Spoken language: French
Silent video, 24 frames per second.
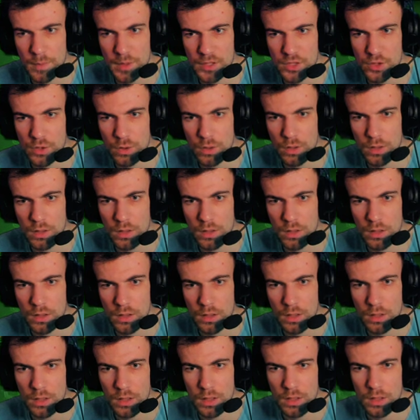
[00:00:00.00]
pas genre.
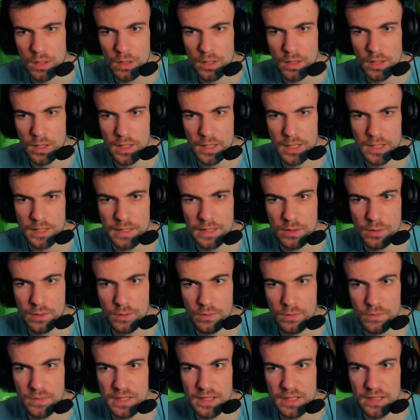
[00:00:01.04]
Allez,
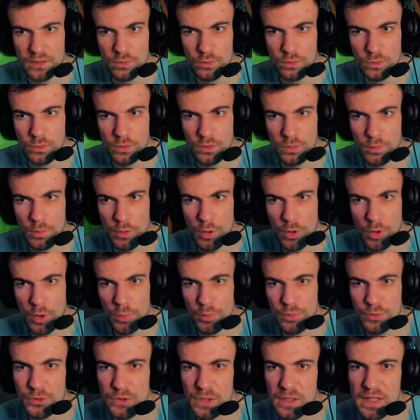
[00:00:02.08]
on va y aller tout doucement. En
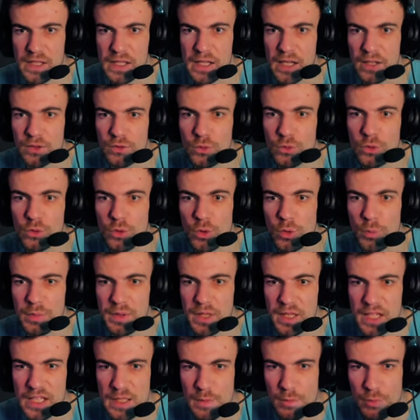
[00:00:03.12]
plus, regardez, il y a un truc euh,
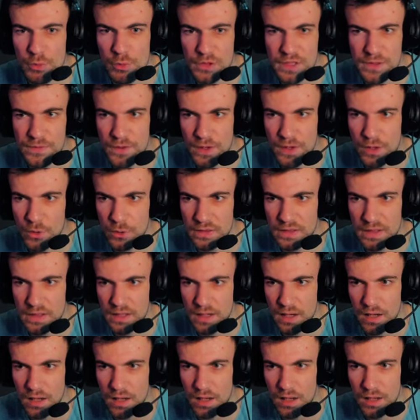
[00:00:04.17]
bien explosif à côté,
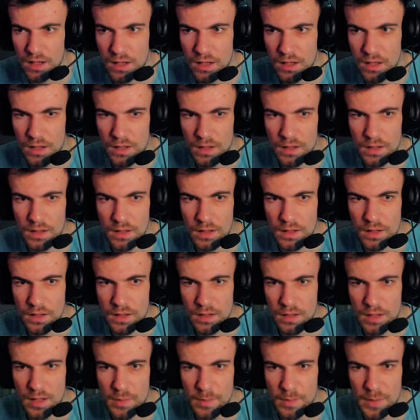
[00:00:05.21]
là.
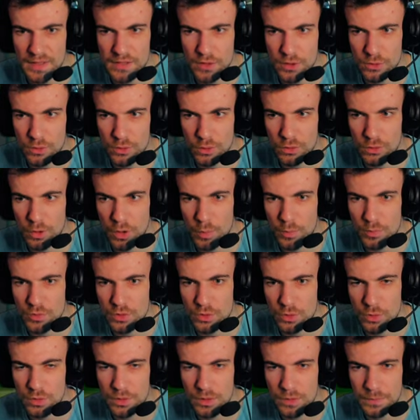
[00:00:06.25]
Là-bas, t'as une autre drop
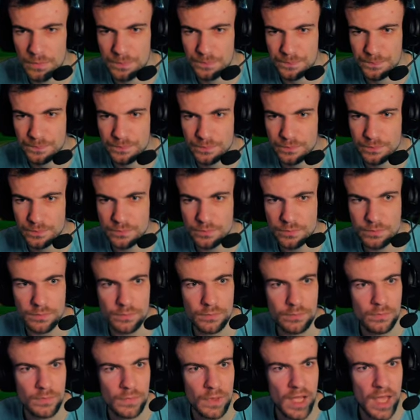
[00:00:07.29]
zone.
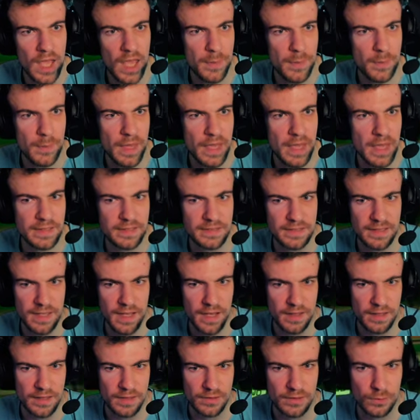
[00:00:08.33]

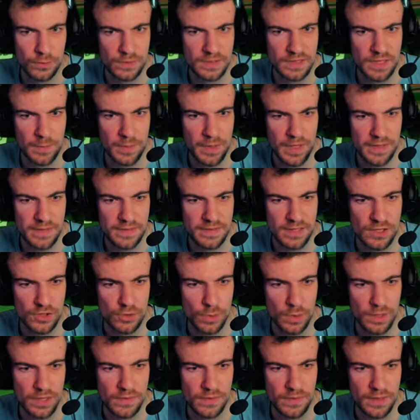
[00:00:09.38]
MSA1, donc c'est bien ici que je
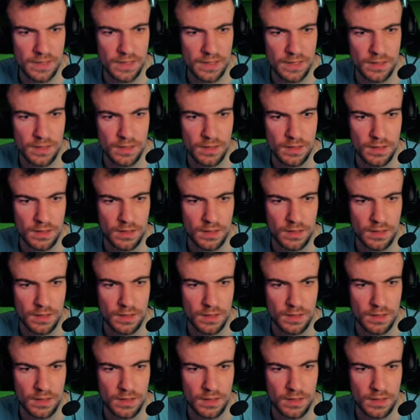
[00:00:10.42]
dois livrer.